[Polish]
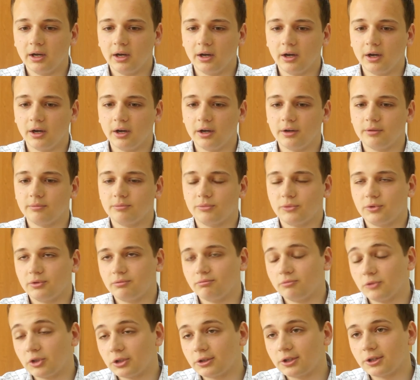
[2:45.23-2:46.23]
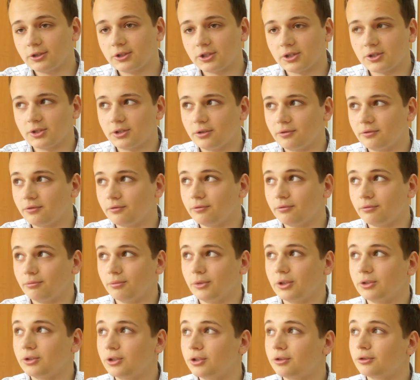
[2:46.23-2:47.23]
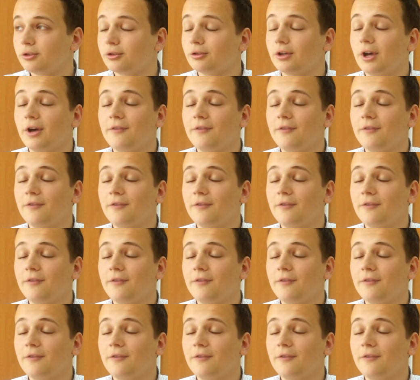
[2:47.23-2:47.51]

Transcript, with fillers: E, Dotychczasowe, znaczy